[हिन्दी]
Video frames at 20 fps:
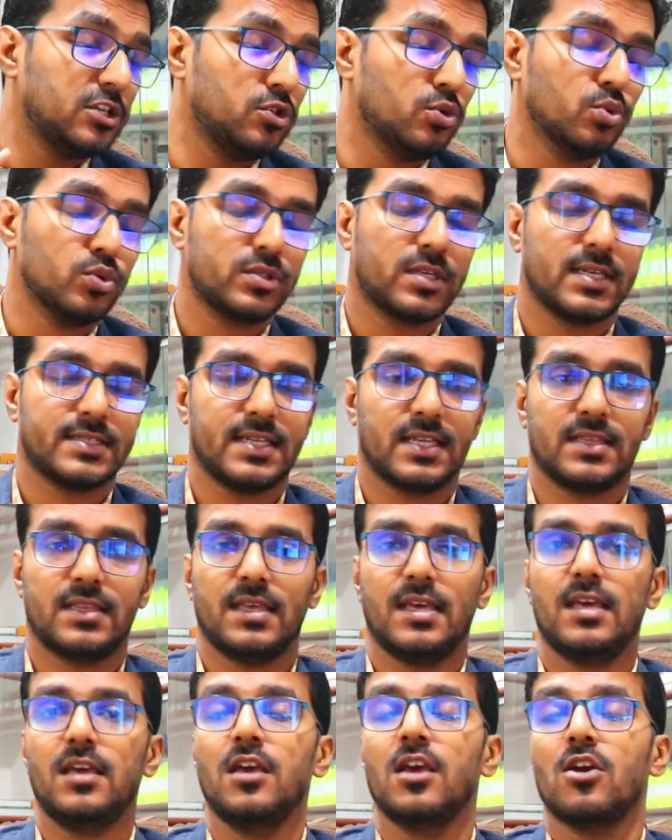यूज़ कर
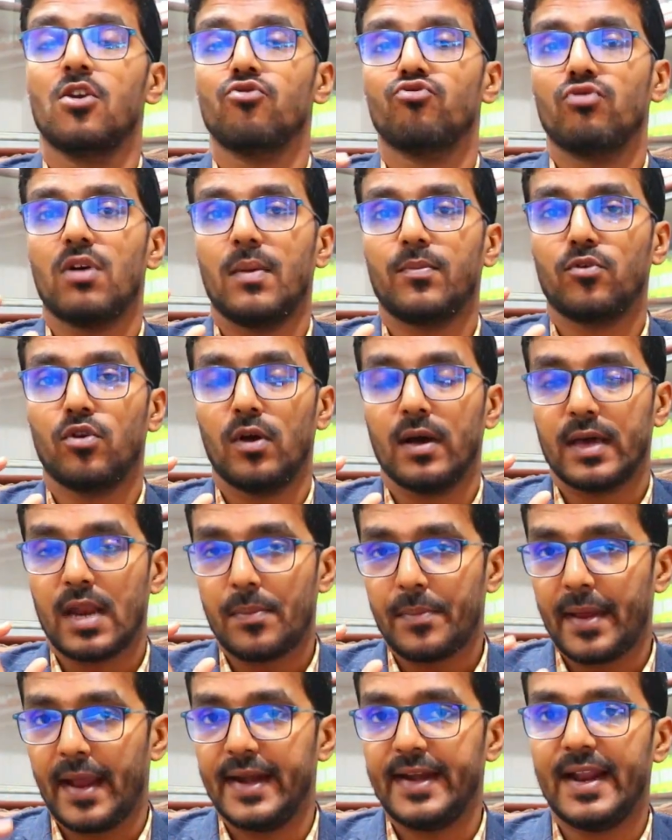सकते हैं तो आपको अगर
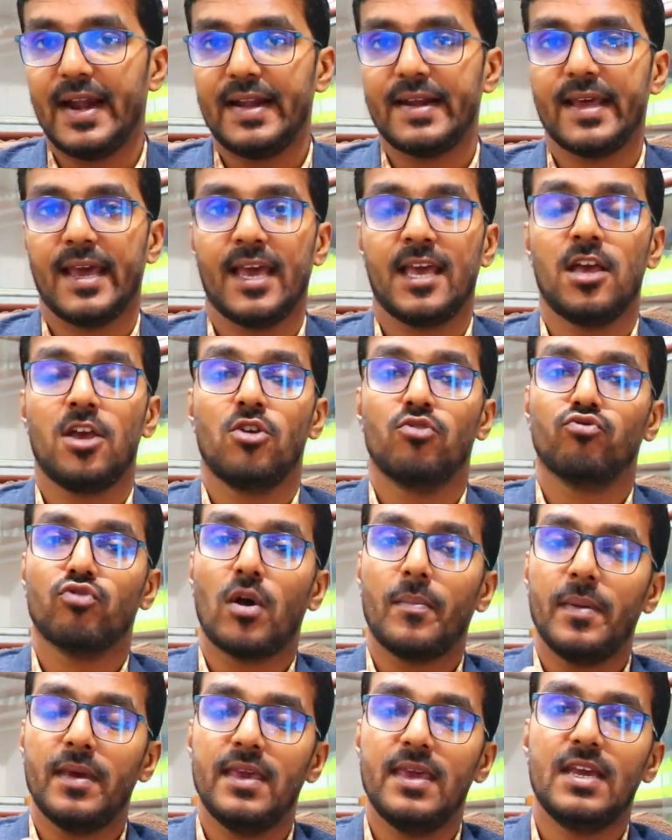आप एडल्ट हैं तो
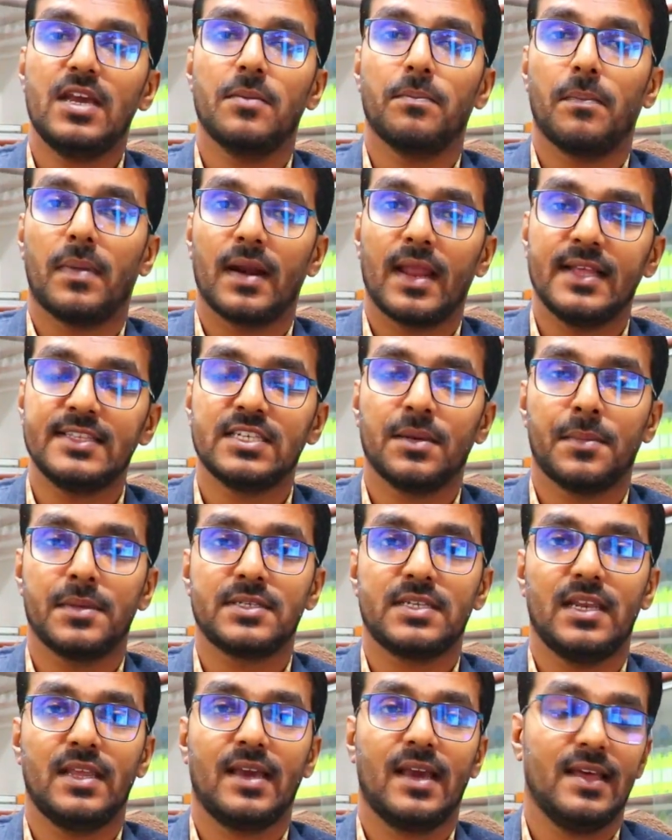आप एक बड़ा
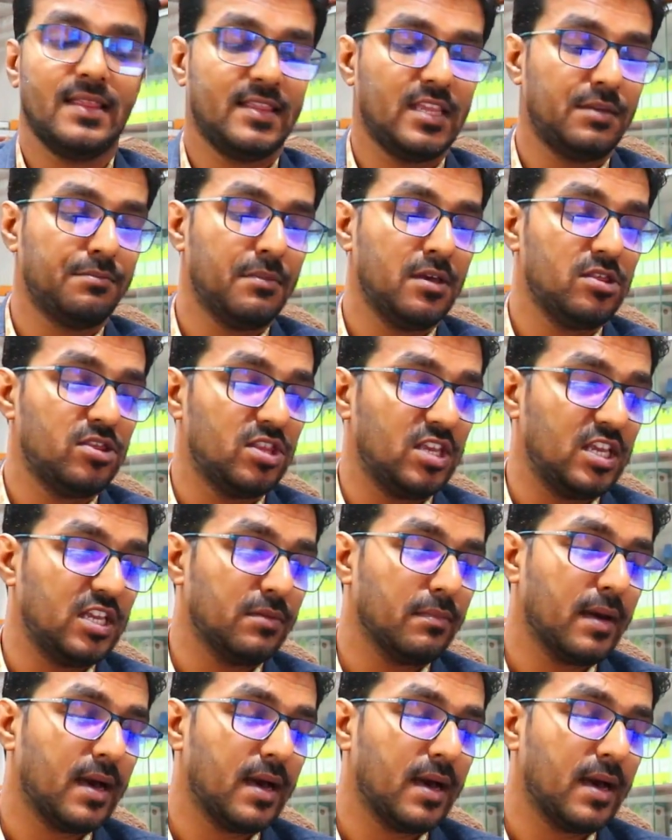चम्मच लेंगे दिन में तीन